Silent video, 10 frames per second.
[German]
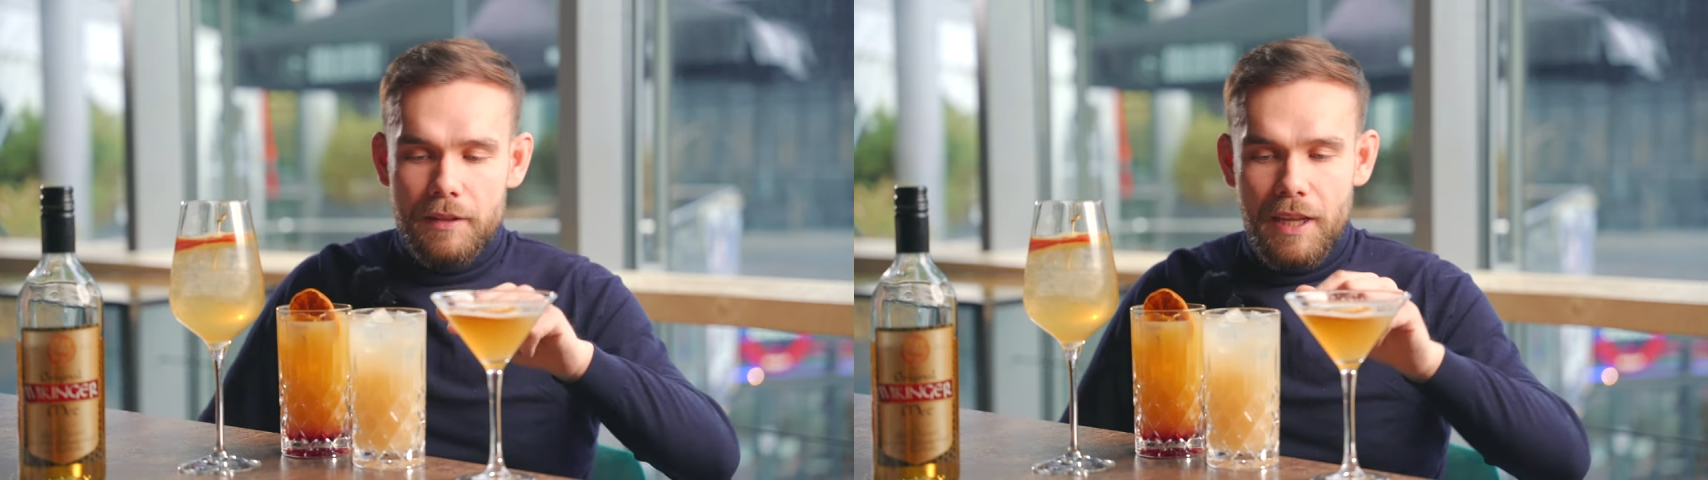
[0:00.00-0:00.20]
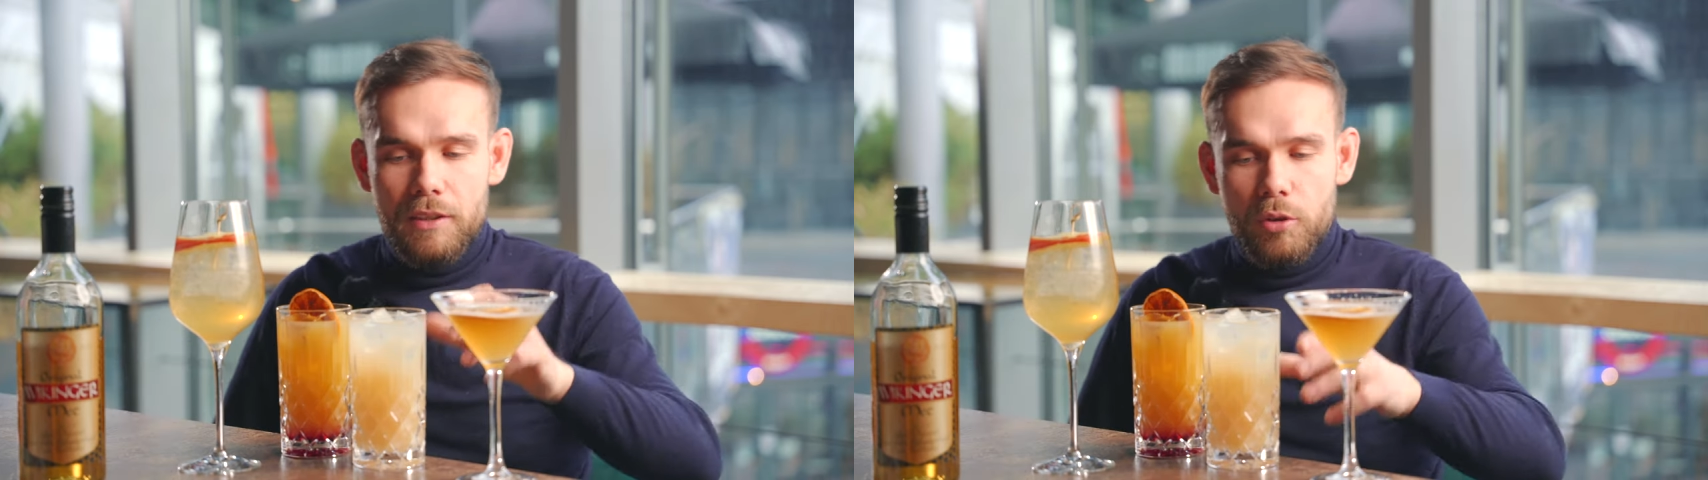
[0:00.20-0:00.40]

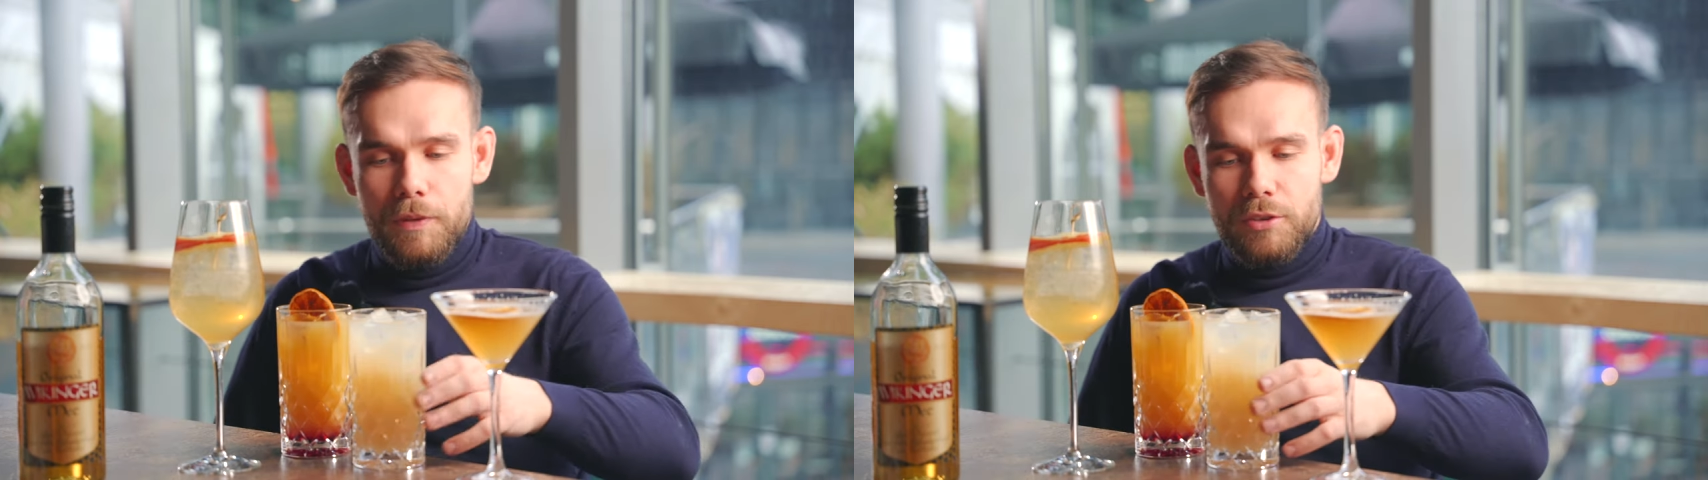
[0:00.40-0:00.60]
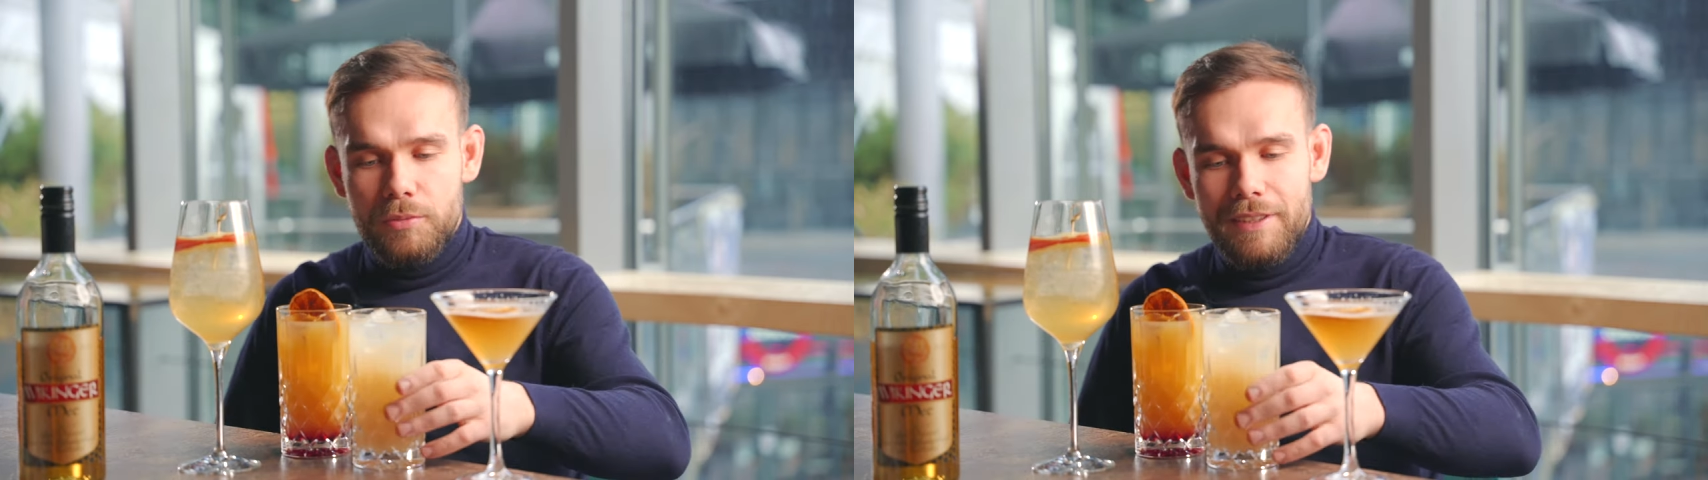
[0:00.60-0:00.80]
Dann
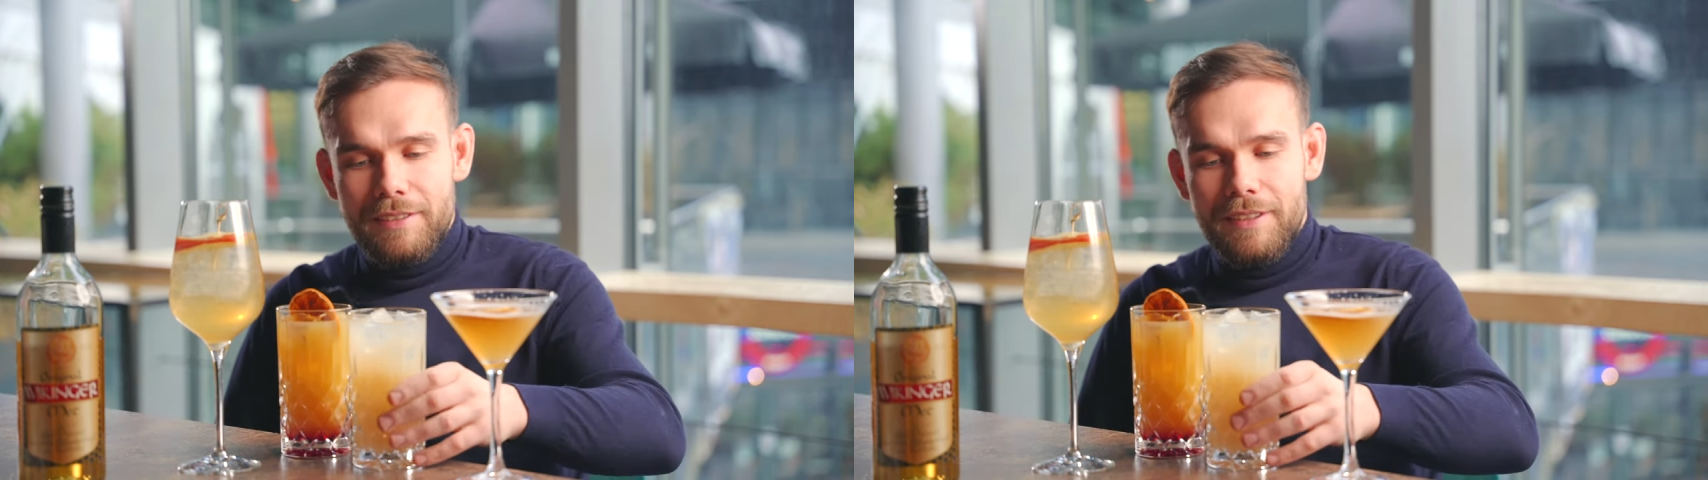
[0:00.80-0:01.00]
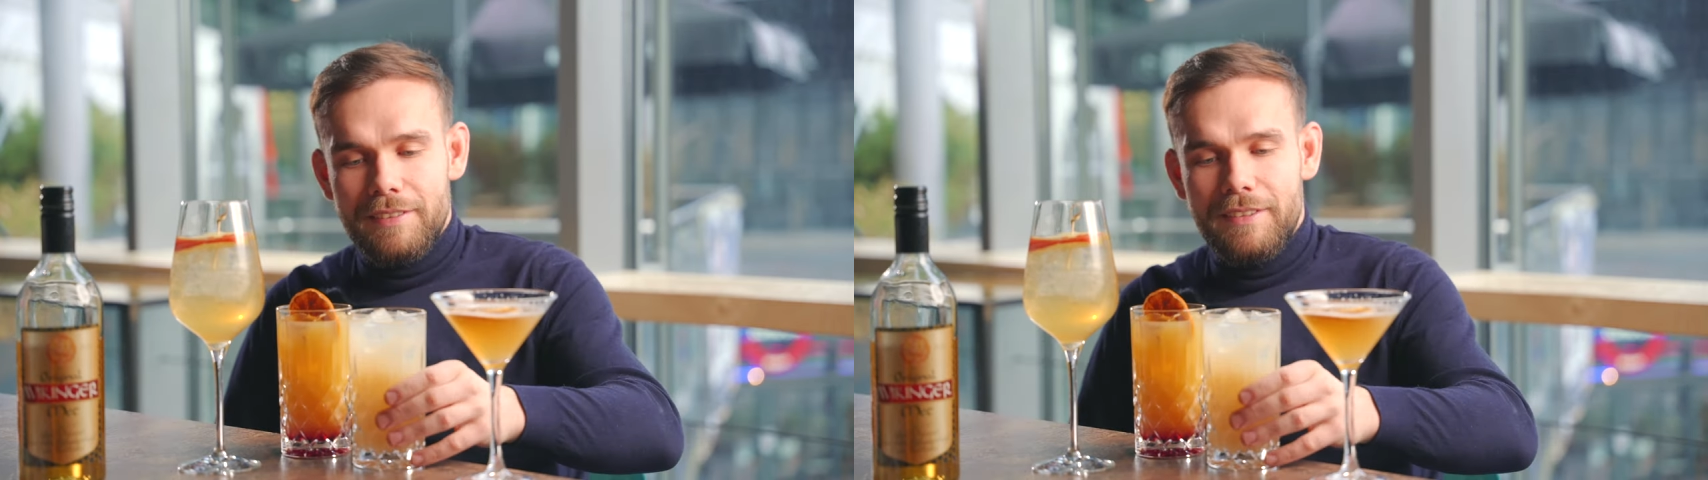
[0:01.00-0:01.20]
kommen wir zum
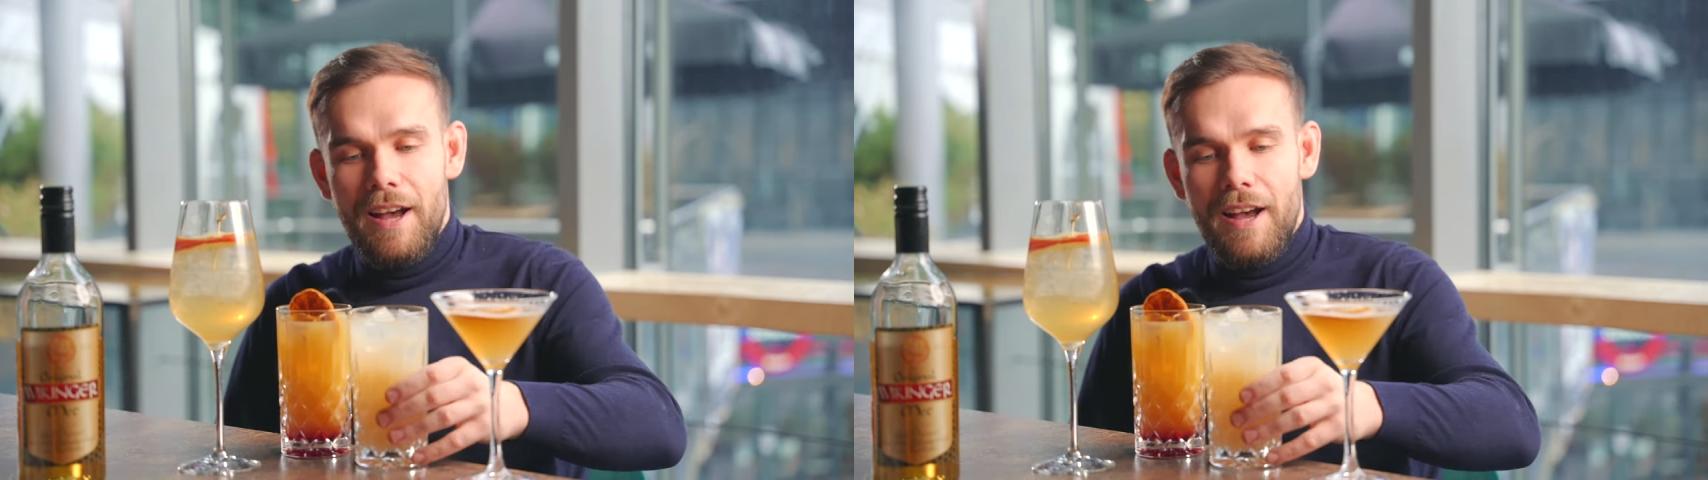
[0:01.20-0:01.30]
nächsten, das ist